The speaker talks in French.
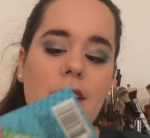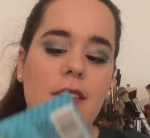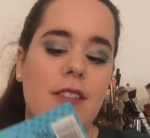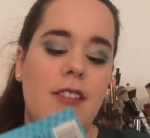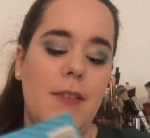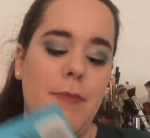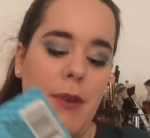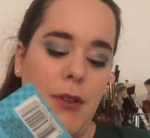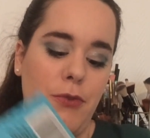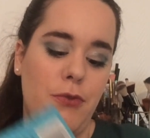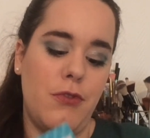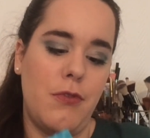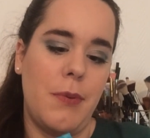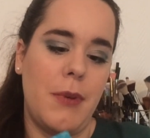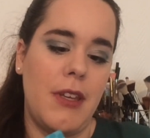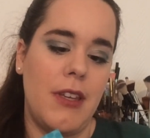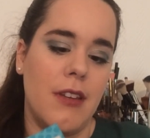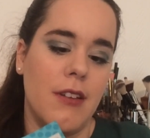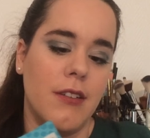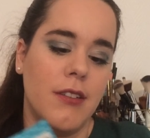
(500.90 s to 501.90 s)
Je les ai pas tous
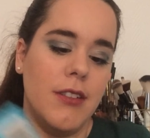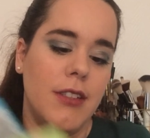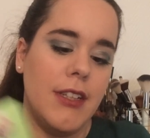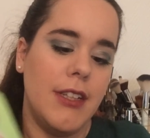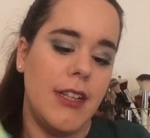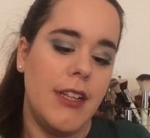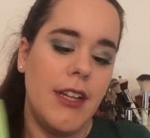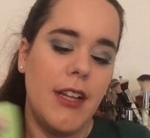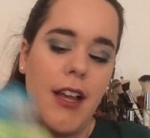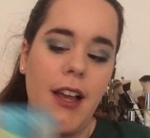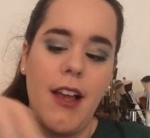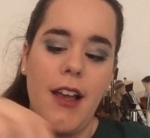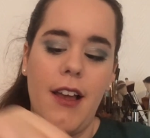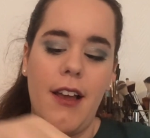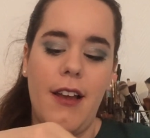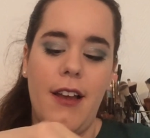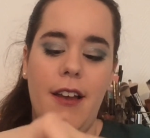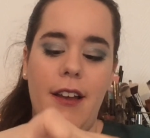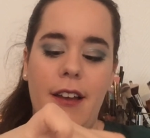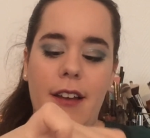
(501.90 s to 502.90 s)
pris. Hein.
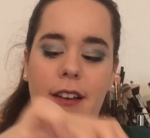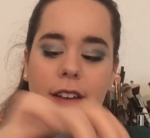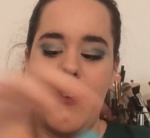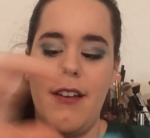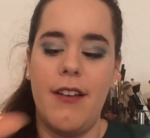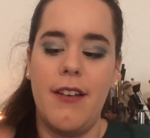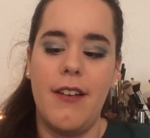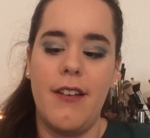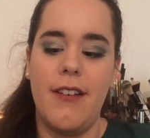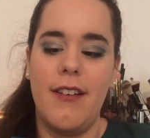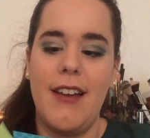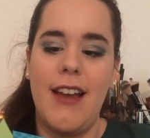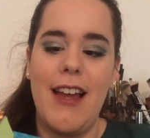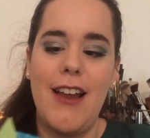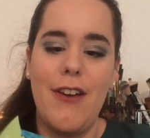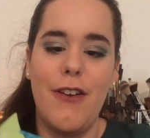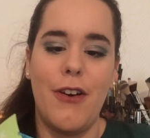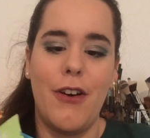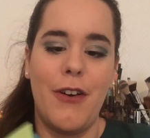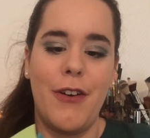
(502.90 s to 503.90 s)
Euh,
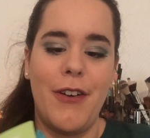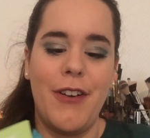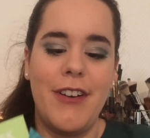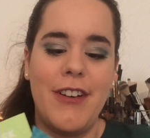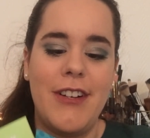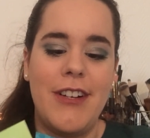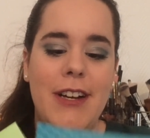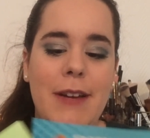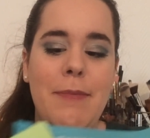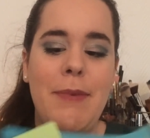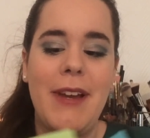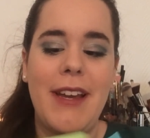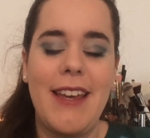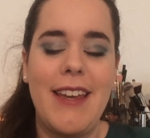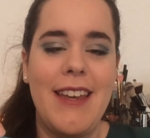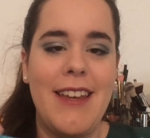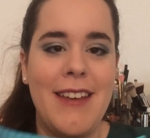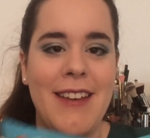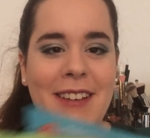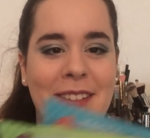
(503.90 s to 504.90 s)
alors, j'ai
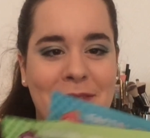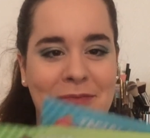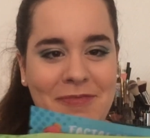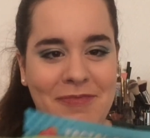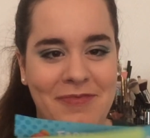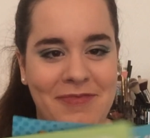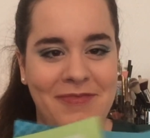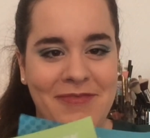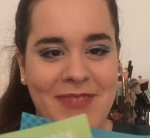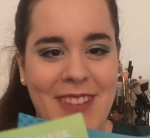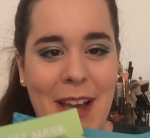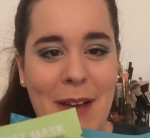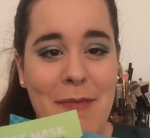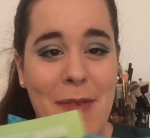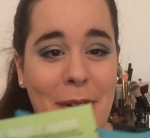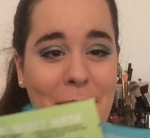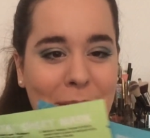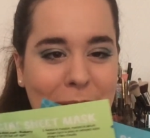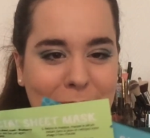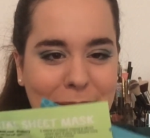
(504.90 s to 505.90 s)
pris
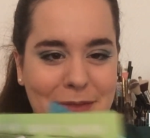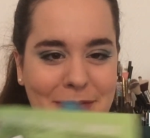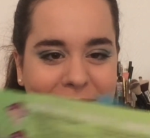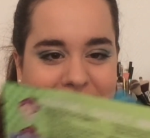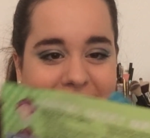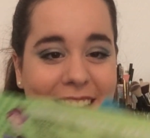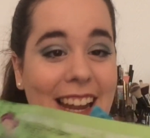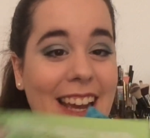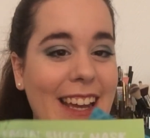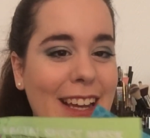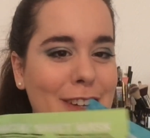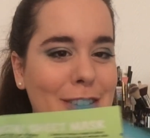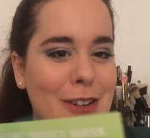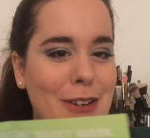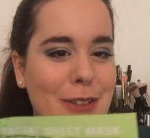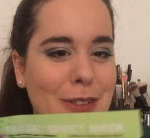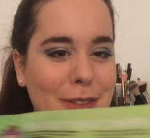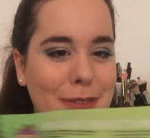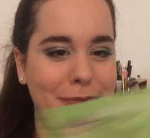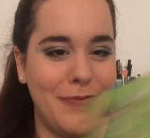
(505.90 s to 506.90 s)
d'abord les
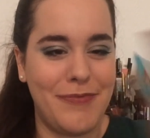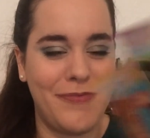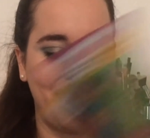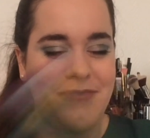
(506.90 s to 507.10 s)
rigolos.